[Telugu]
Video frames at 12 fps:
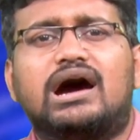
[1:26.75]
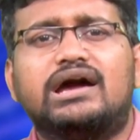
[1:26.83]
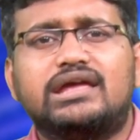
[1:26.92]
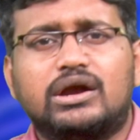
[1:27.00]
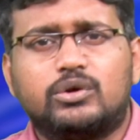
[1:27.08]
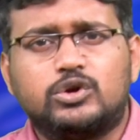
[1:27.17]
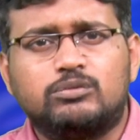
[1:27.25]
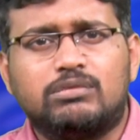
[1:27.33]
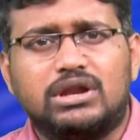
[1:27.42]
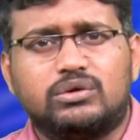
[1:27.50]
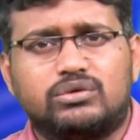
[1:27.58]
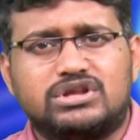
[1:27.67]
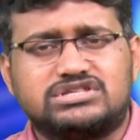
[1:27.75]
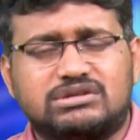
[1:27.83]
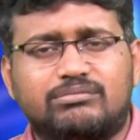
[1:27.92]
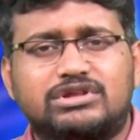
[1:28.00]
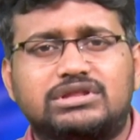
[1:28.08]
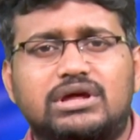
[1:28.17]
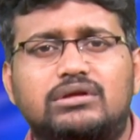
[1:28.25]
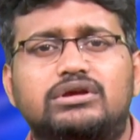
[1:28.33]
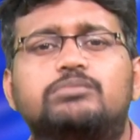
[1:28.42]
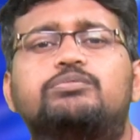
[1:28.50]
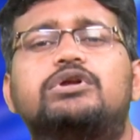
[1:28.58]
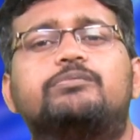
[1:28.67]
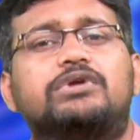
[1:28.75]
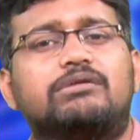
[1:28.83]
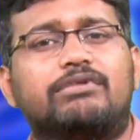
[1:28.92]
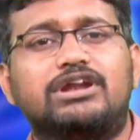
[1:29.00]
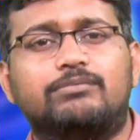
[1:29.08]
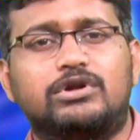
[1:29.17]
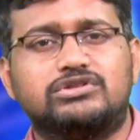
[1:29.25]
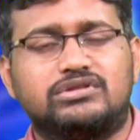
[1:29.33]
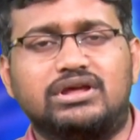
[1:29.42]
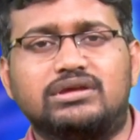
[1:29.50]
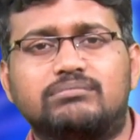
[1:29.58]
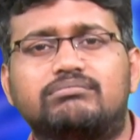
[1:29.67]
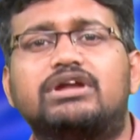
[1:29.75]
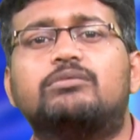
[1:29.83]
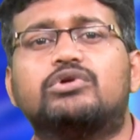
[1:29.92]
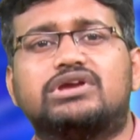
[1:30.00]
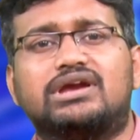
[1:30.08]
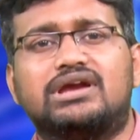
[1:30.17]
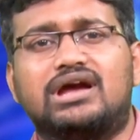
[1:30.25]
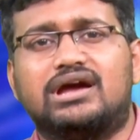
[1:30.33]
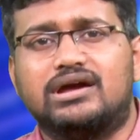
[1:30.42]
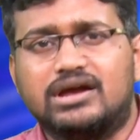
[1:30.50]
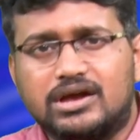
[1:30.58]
ఆయా కుటుంబాలకు ఉన్న సంబంధాలు ఇప్పుడిప్పుడే బయటపడుతున్నాయి మరి ముఖ్యంగా